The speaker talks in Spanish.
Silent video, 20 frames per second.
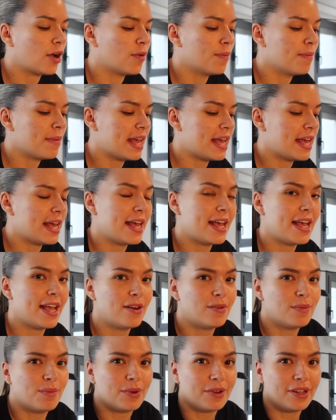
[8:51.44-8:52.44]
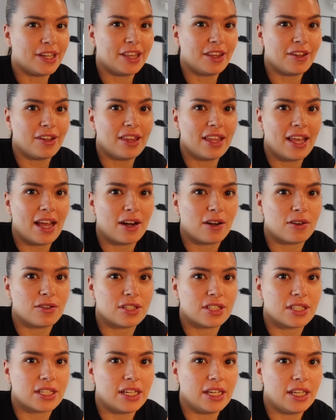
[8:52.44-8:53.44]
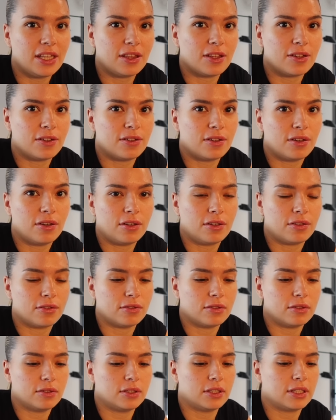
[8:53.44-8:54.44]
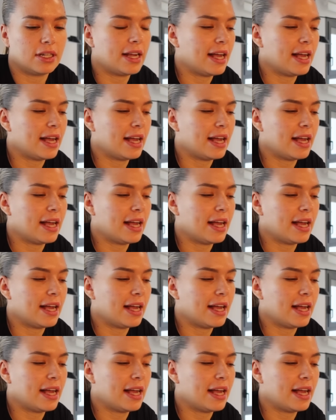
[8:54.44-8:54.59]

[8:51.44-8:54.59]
comer un poquito de arrocito con